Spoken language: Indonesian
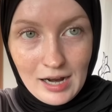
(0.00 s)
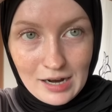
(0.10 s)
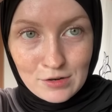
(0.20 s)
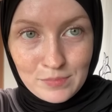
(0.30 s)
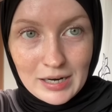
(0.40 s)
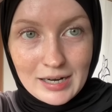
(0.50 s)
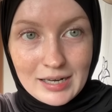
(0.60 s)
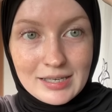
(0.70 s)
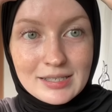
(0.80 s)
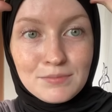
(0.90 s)
aku
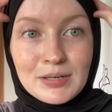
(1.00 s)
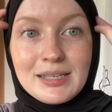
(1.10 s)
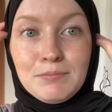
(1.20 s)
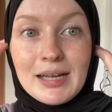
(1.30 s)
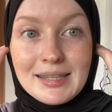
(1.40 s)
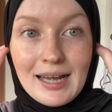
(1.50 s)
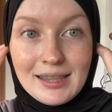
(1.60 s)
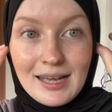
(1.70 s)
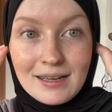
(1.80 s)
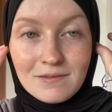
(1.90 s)
pakainya seperti
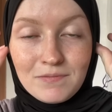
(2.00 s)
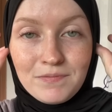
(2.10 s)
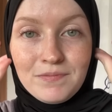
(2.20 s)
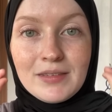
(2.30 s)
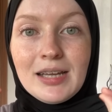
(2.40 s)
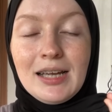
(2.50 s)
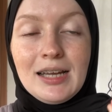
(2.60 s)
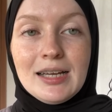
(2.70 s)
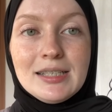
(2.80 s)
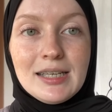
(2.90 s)
bandana
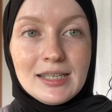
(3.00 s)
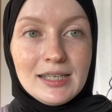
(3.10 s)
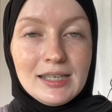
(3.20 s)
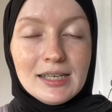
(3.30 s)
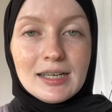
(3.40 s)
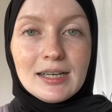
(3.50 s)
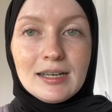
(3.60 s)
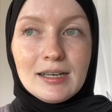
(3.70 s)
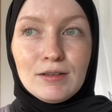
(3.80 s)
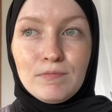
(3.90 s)
jadi
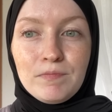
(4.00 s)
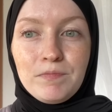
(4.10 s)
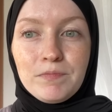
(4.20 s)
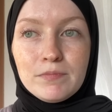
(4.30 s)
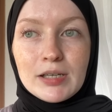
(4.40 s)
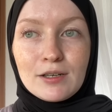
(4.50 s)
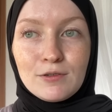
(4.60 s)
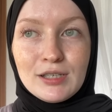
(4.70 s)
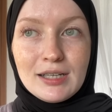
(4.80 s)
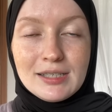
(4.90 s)
um, pas aku
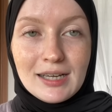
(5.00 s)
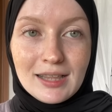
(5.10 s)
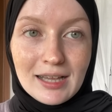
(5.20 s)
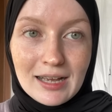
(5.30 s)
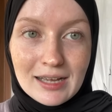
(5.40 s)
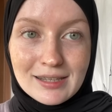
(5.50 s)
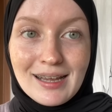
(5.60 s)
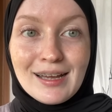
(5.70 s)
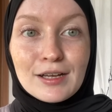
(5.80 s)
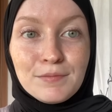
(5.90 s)
jalan-jalan
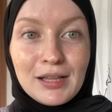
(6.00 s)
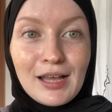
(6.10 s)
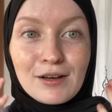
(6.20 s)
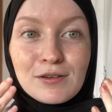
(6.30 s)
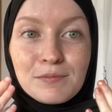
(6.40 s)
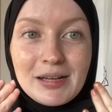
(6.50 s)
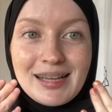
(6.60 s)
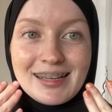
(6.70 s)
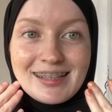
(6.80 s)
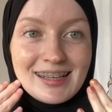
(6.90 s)
kepala aku
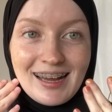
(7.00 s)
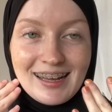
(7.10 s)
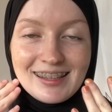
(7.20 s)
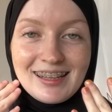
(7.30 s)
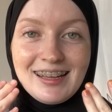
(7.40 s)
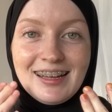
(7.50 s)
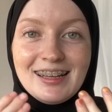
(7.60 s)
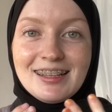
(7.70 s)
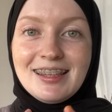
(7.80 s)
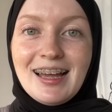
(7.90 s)
kepanasan
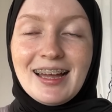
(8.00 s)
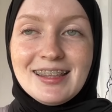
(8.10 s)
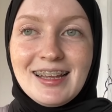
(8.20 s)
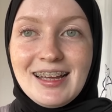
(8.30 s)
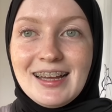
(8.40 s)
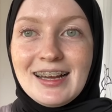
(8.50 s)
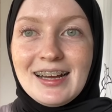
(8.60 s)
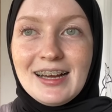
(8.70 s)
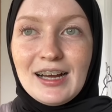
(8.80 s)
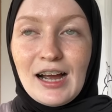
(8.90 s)
dan
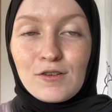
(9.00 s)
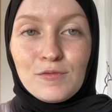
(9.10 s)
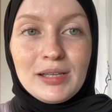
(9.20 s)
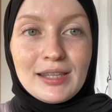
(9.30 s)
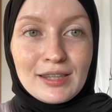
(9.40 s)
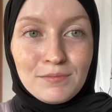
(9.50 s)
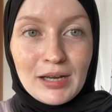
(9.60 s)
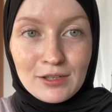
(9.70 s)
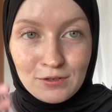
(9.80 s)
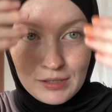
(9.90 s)
uh, aku minta
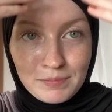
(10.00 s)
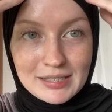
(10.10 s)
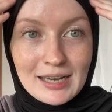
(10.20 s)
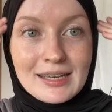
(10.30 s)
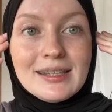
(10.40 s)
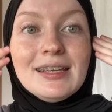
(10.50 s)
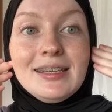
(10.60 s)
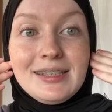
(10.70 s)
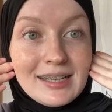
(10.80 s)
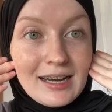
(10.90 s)
temanku dipasangin
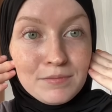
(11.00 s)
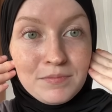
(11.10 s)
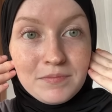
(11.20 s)
hijab